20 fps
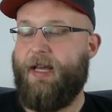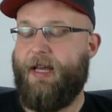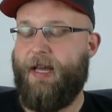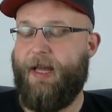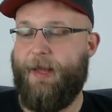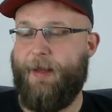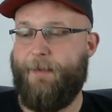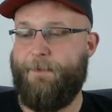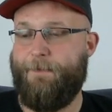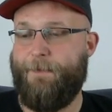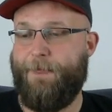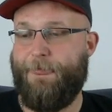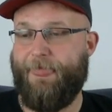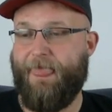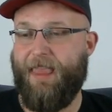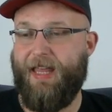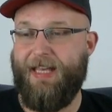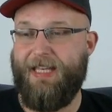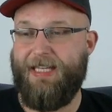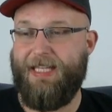Ähm,
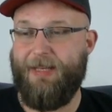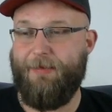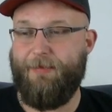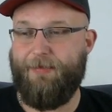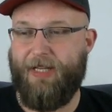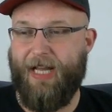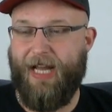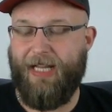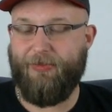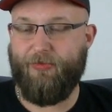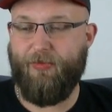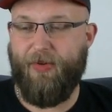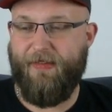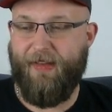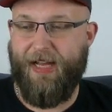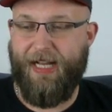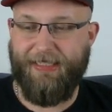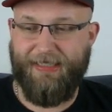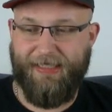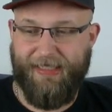ich kann nur
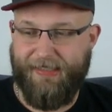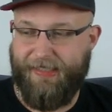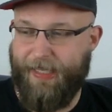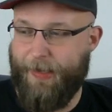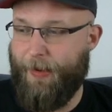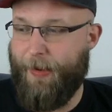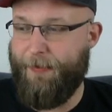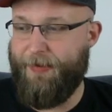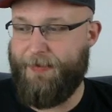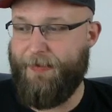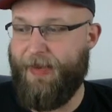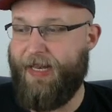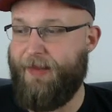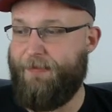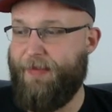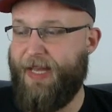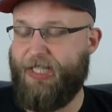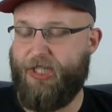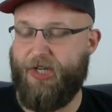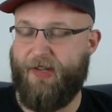sagen, deshalb habe ich meine
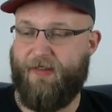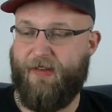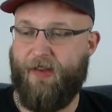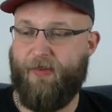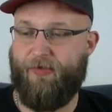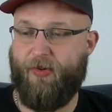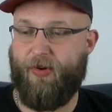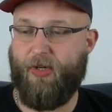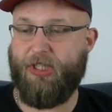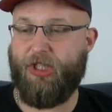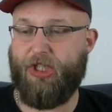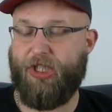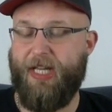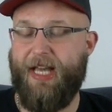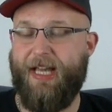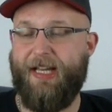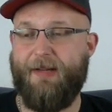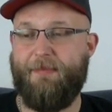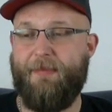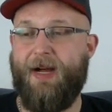Matches hier vorhin
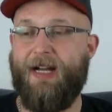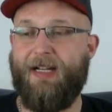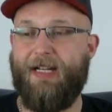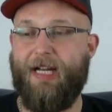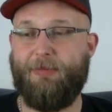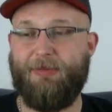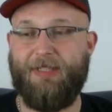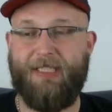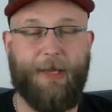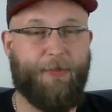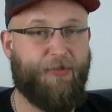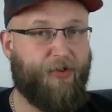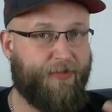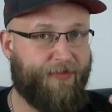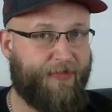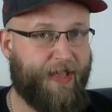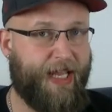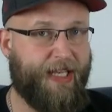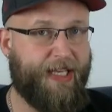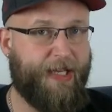schnell gemacht gehabt. Ich habe es
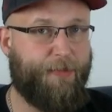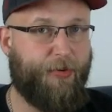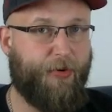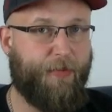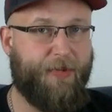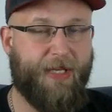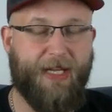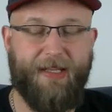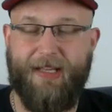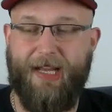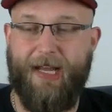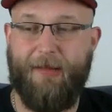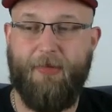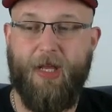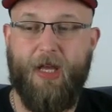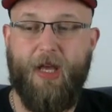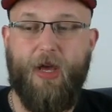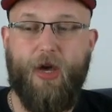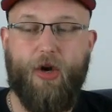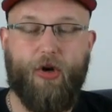auf dem Handy probiert gehabt
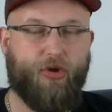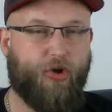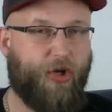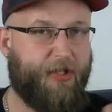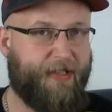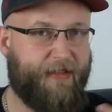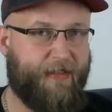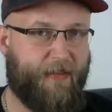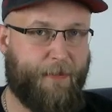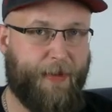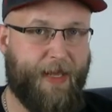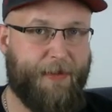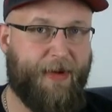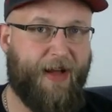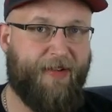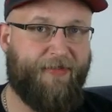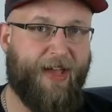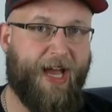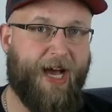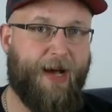und konnte
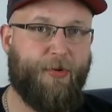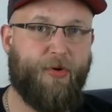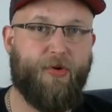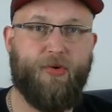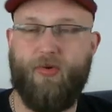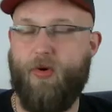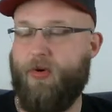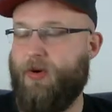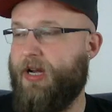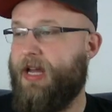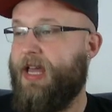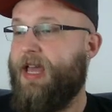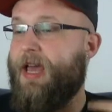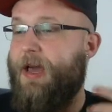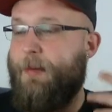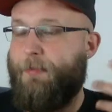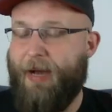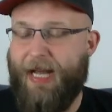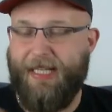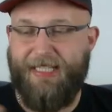zweimal Werbung gucken.
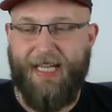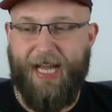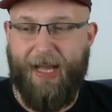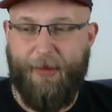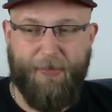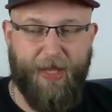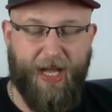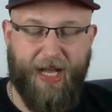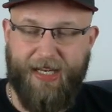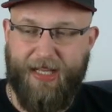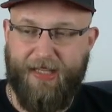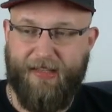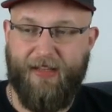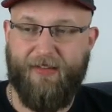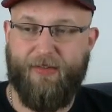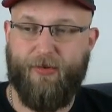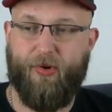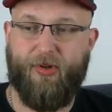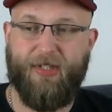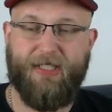Manche haben mir
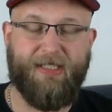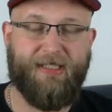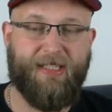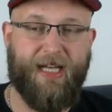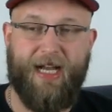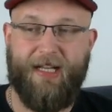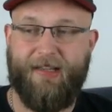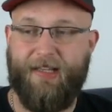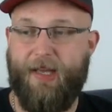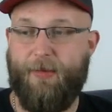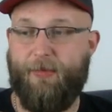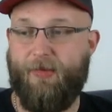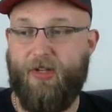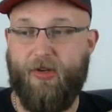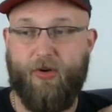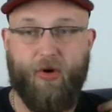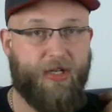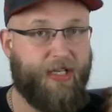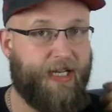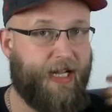allerdings auch gesagt, ähm, die
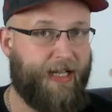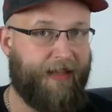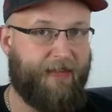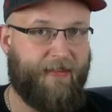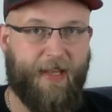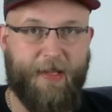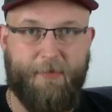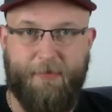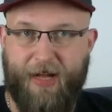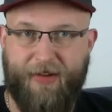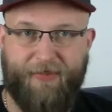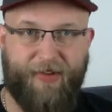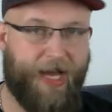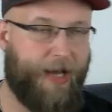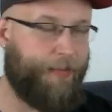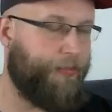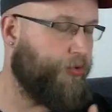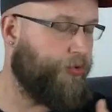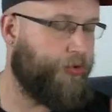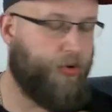konnten halt zehnmal
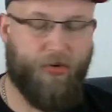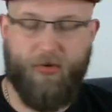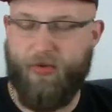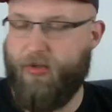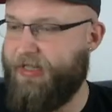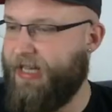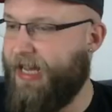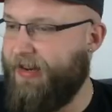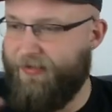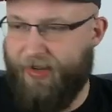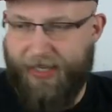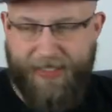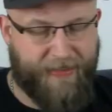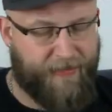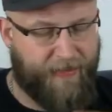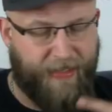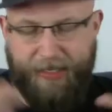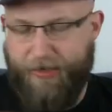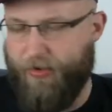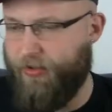Werbung gucken und dann war
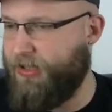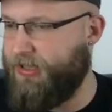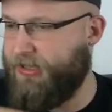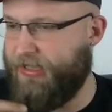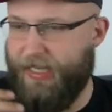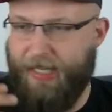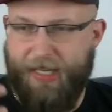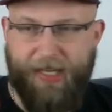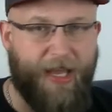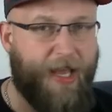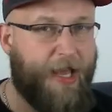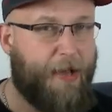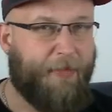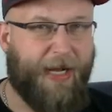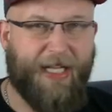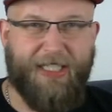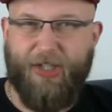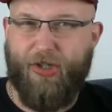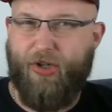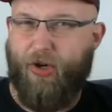zick und äh,
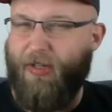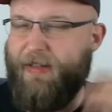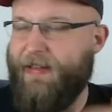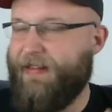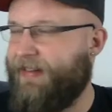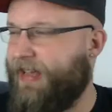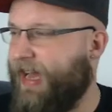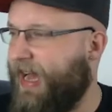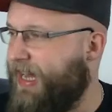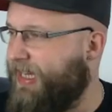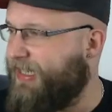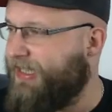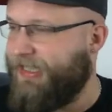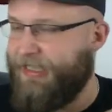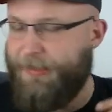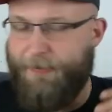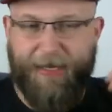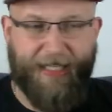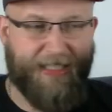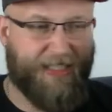manche konnten es gar
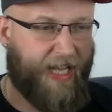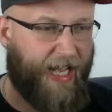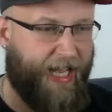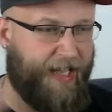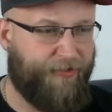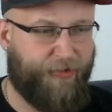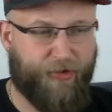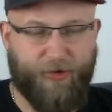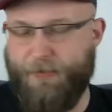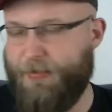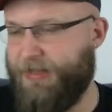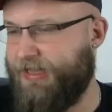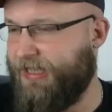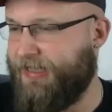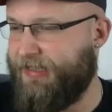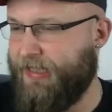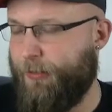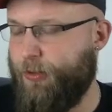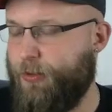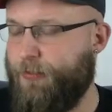nicht. Manche
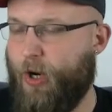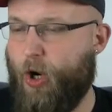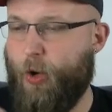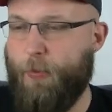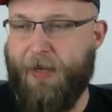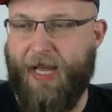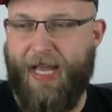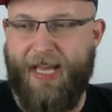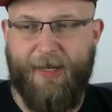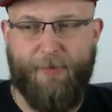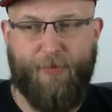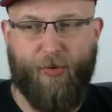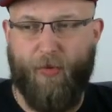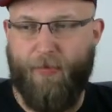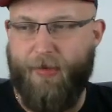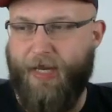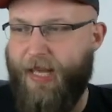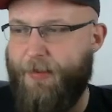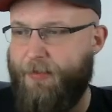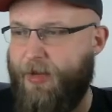iPhone-Besitzer haben überhaupt keine
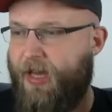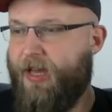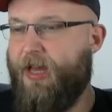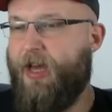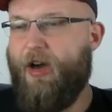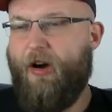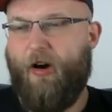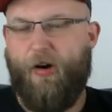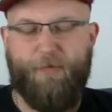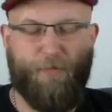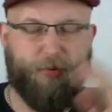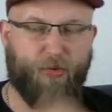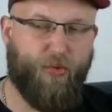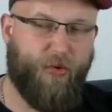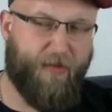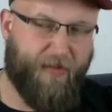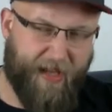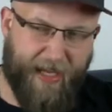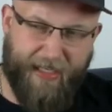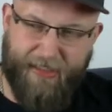Probleme. Auf
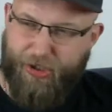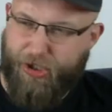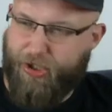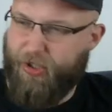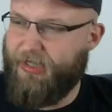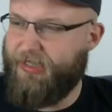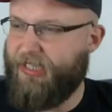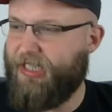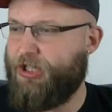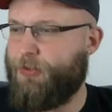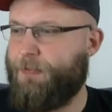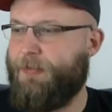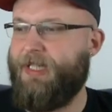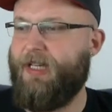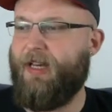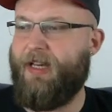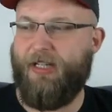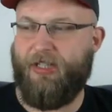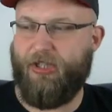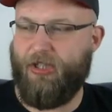BlueStacks stürzt das
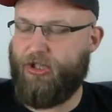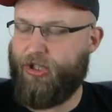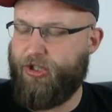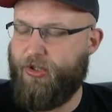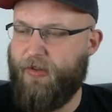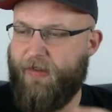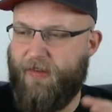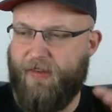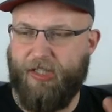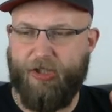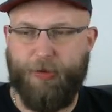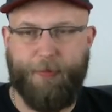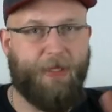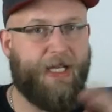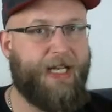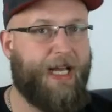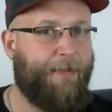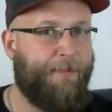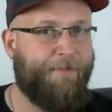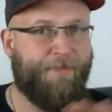Spiel, äh, stürzt das
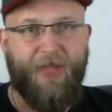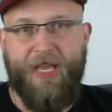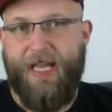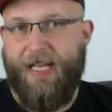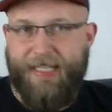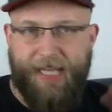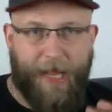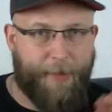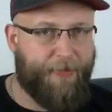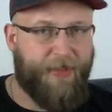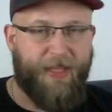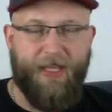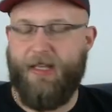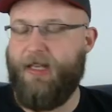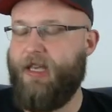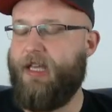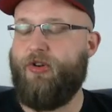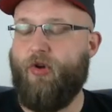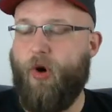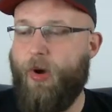Spiel ab. Ich habe
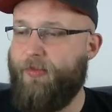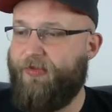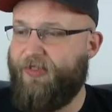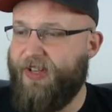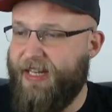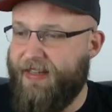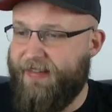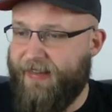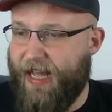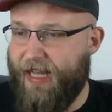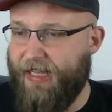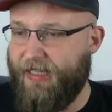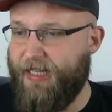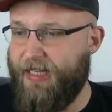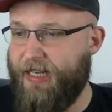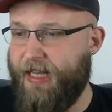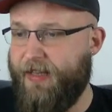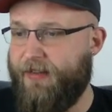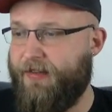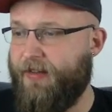enorm viele Sachen
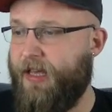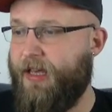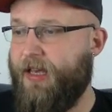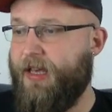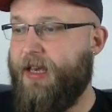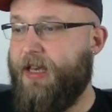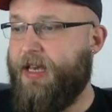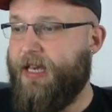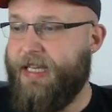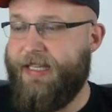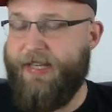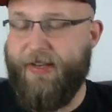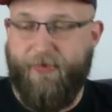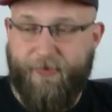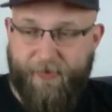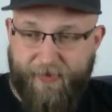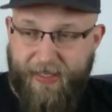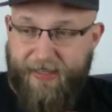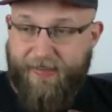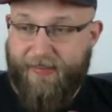gelesen. Ne? Ich, äh,
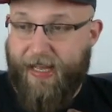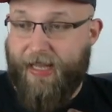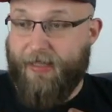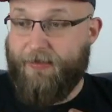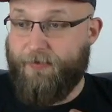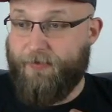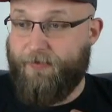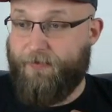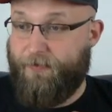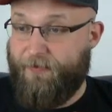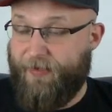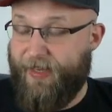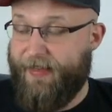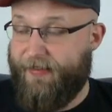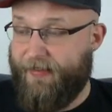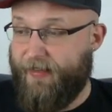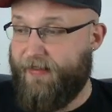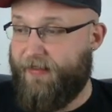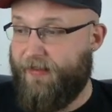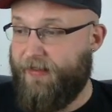wie gesagt,
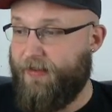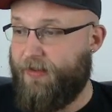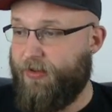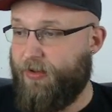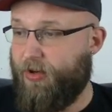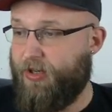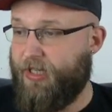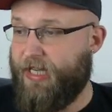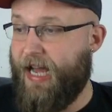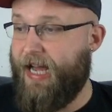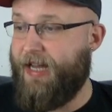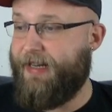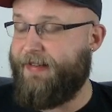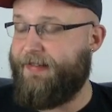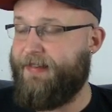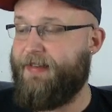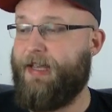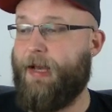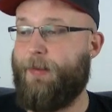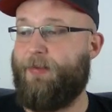weiß jetzt noch gar
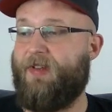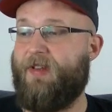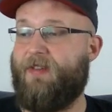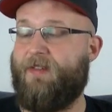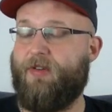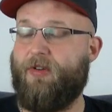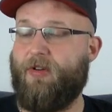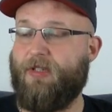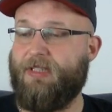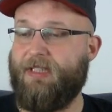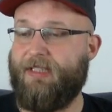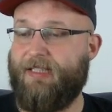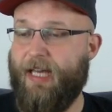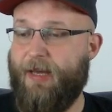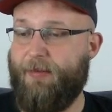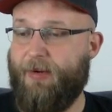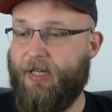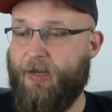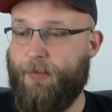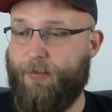nichts. Ich habe es jetzt noch nicht
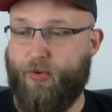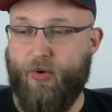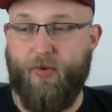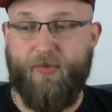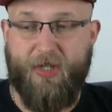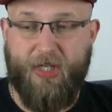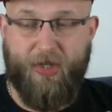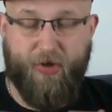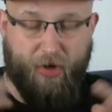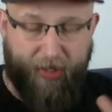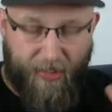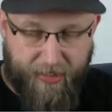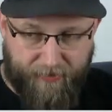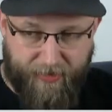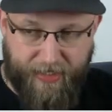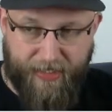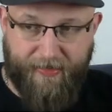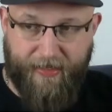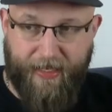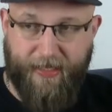selber geprüft. Ich konnte,
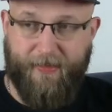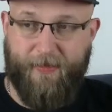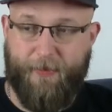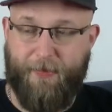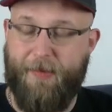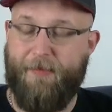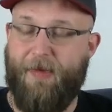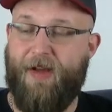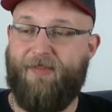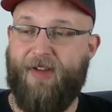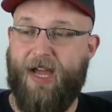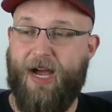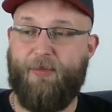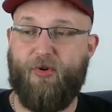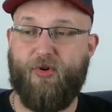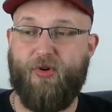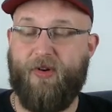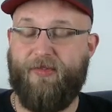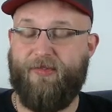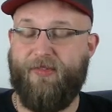wie gesagt, zweimal
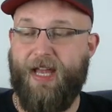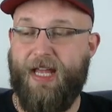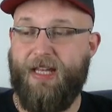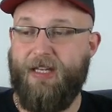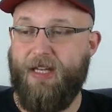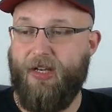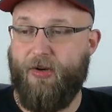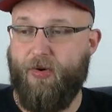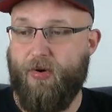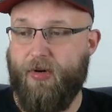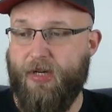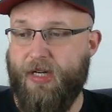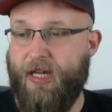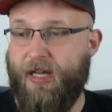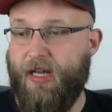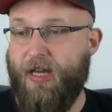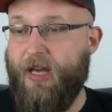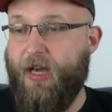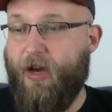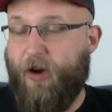Werbung auf dem Handy gucken.
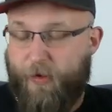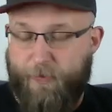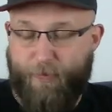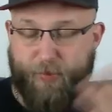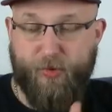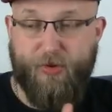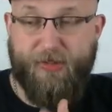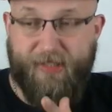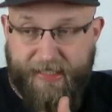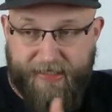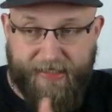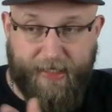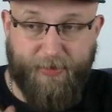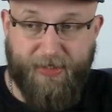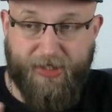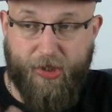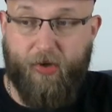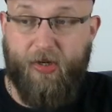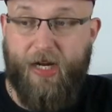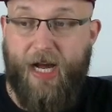Ne? Auf BlueStacks habe
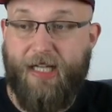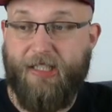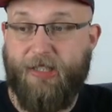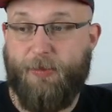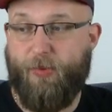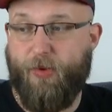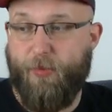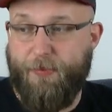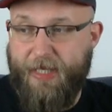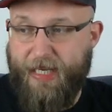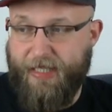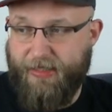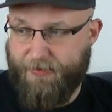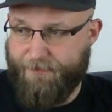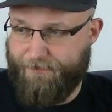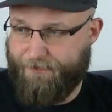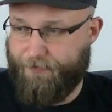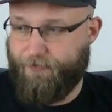ich noch gar nicht probiert.